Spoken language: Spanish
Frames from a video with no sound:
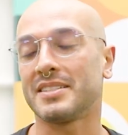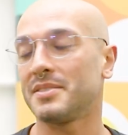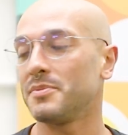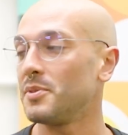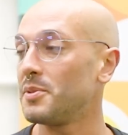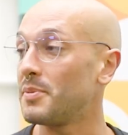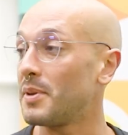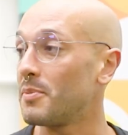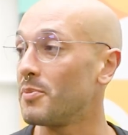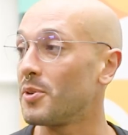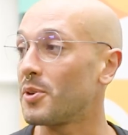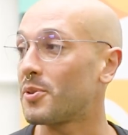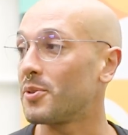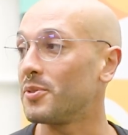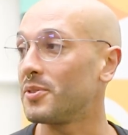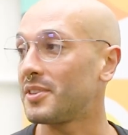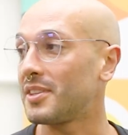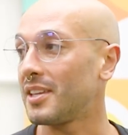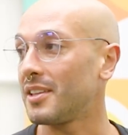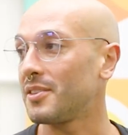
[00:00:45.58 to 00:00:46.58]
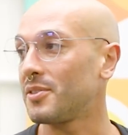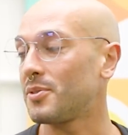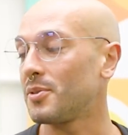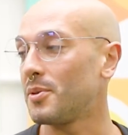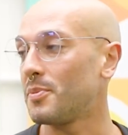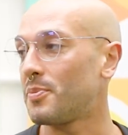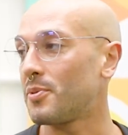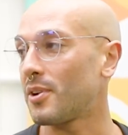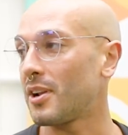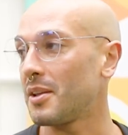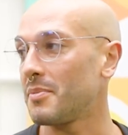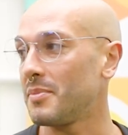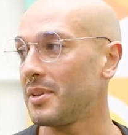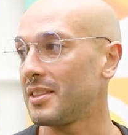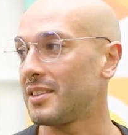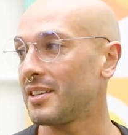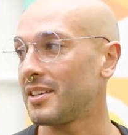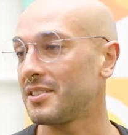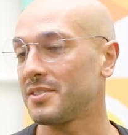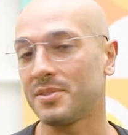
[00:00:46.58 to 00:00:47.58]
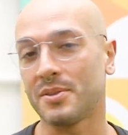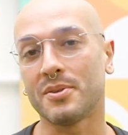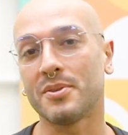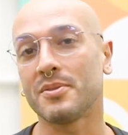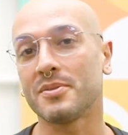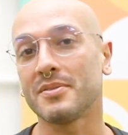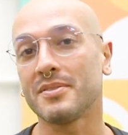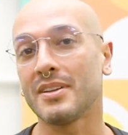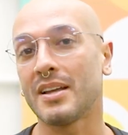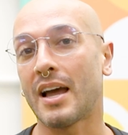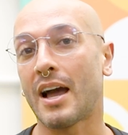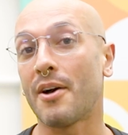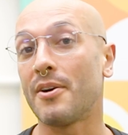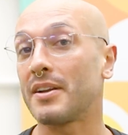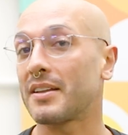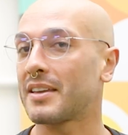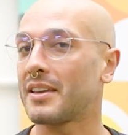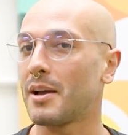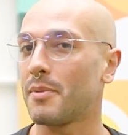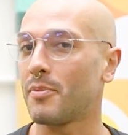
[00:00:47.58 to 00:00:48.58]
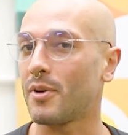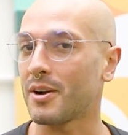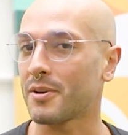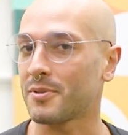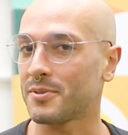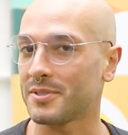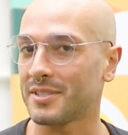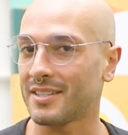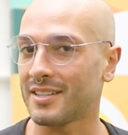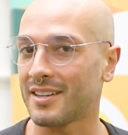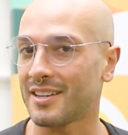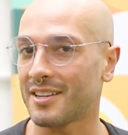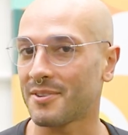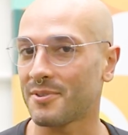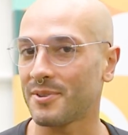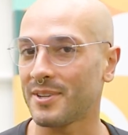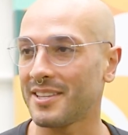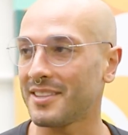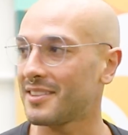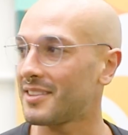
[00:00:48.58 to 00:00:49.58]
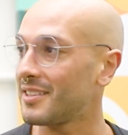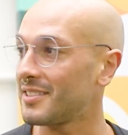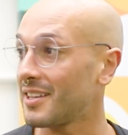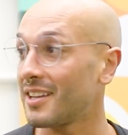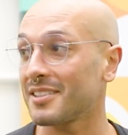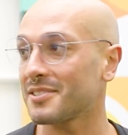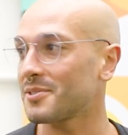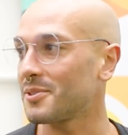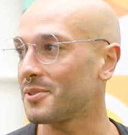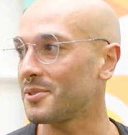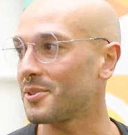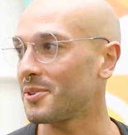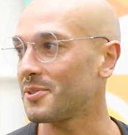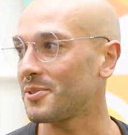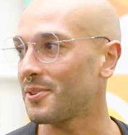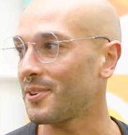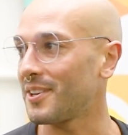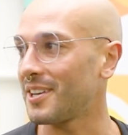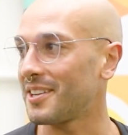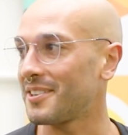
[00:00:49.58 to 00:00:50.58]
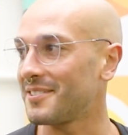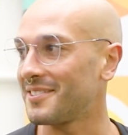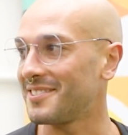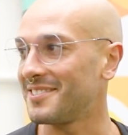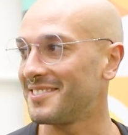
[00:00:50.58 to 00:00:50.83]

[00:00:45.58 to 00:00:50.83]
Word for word: muy bien, muy contento por la invitación. A ver qué vamos a cocinar ahorita. Ya les conté, todavía no.